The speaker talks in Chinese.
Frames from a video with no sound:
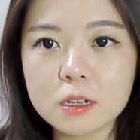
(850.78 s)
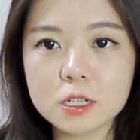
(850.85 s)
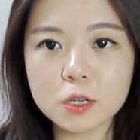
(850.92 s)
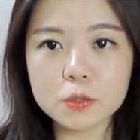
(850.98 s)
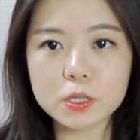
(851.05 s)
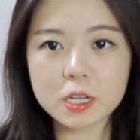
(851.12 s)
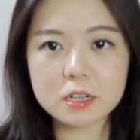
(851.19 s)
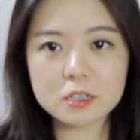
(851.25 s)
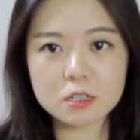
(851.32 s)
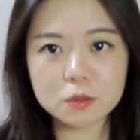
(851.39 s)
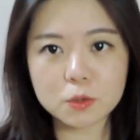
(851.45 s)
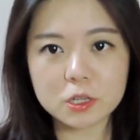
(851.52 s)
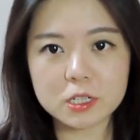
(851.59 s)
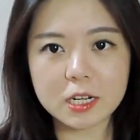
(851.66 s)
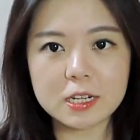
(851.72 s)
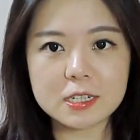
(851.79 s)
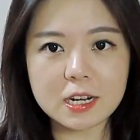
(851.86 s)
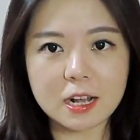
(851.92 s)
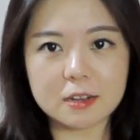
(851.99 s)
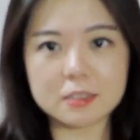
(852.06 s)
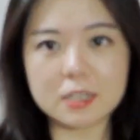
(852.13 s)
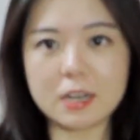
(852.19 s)
首先是我身
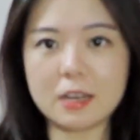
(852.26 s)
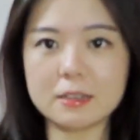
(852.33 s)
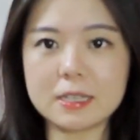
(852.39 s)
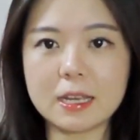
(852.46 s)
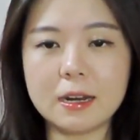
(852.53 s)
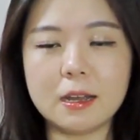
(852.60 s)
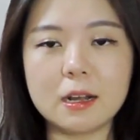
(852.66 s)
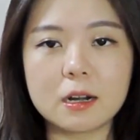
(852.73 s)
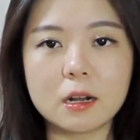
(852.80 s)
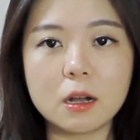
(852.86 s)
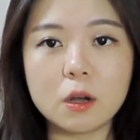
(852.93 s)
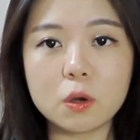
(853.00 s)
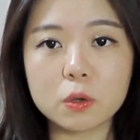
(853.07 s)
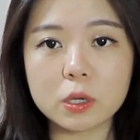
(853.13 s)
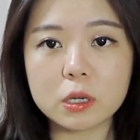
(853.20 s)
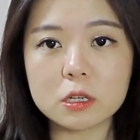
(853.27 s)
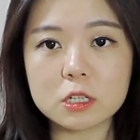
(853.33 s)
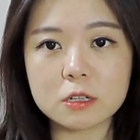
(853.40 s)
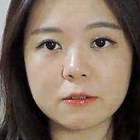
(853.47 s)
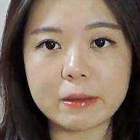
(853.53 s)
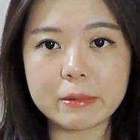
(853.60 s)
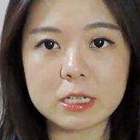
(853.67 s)
上这两件了，然后一个
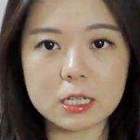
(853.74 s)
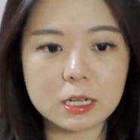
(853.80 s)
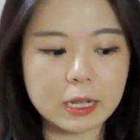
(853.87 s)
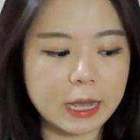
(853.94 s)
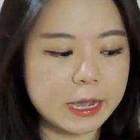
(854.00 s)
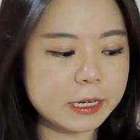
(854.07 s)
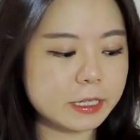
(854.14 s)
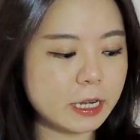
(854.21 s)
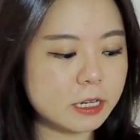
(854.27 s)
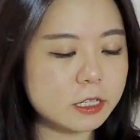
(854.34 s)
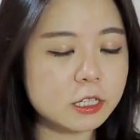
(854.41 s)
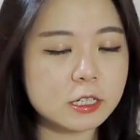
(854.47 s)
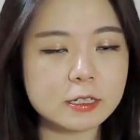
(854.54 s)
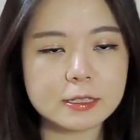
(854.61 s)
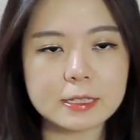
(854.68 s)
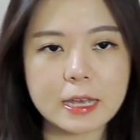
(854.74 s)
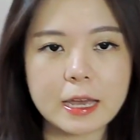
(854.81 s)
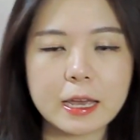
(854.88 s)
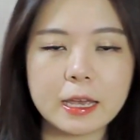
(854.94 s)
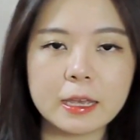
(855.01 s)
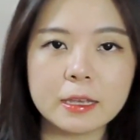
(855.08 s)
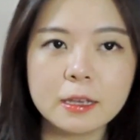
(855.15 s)
是外面这个开衫是
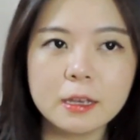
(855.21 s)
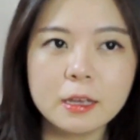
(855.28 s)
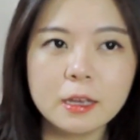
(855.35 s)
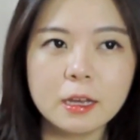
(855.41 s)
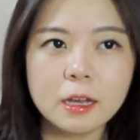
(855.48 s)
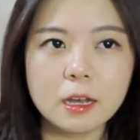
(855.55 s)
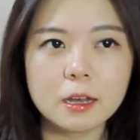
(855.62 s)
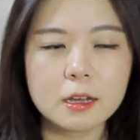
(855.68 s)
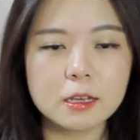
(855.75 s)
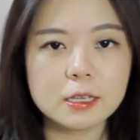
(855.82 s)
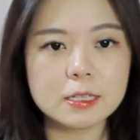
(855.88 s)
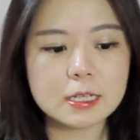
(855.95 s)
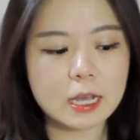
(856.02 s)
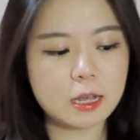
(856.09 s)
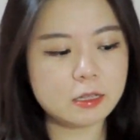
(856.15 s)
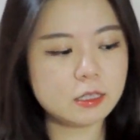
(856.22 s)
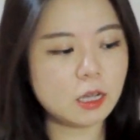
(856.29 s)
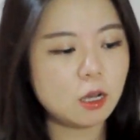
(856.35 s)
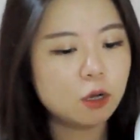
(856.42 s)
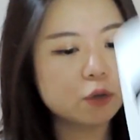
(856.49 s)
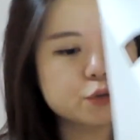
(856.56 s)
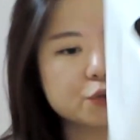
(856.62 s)
在呃一家
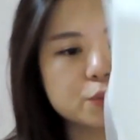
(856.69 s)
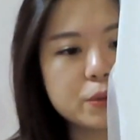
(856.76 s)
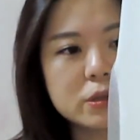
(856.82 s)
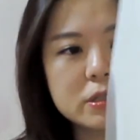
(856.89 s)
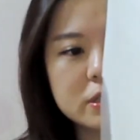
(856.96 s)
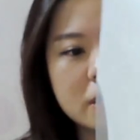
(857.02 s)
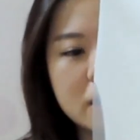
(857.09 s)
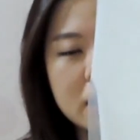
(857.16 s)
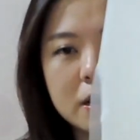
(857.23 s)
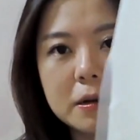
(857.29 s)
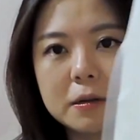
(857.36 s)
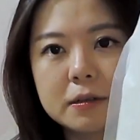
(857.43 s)
叫 Superstar。